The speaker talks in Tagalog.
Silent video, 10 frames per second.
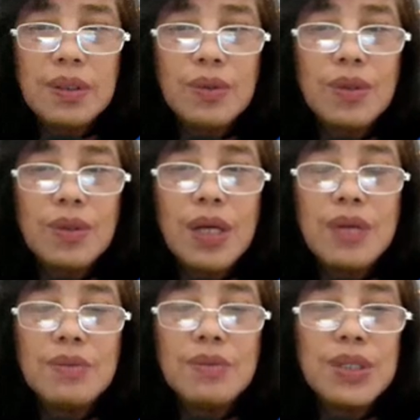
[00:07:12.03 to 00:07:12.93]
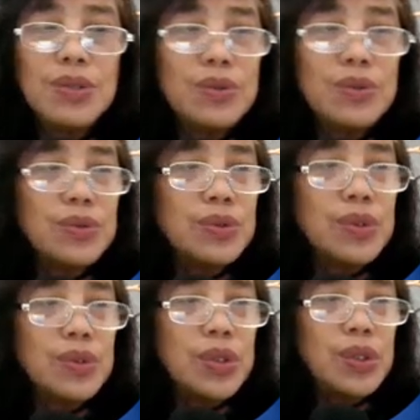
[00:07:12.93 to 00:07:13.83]
kung ano man yung
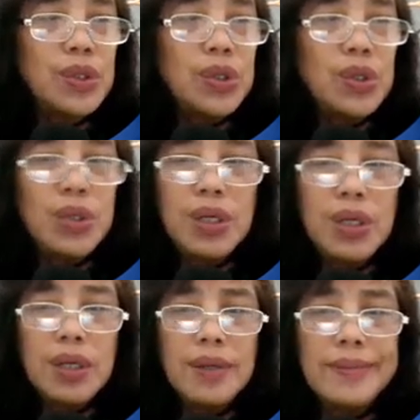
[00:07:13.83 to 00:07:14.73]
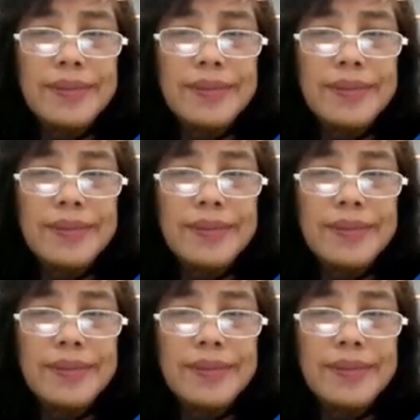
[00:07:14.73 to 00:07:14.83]
uh,